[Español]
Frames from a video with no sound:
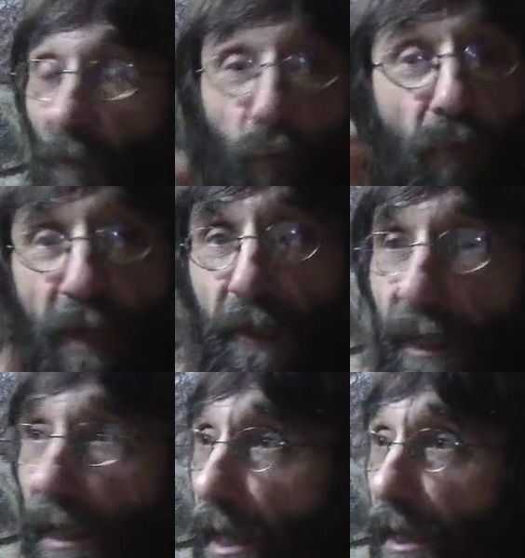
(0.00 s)
una
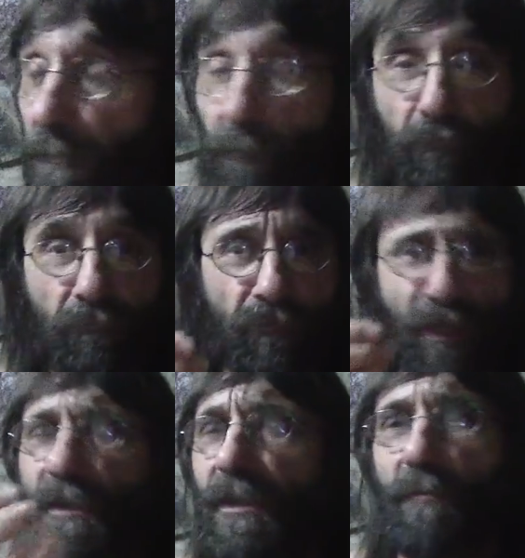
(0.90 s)
idea, un
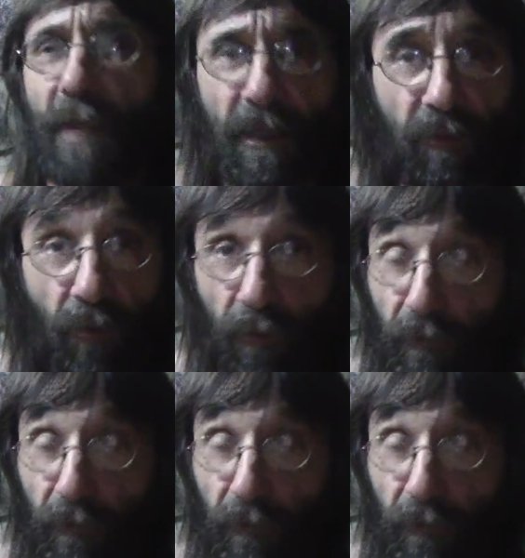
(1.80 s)
sentimiento,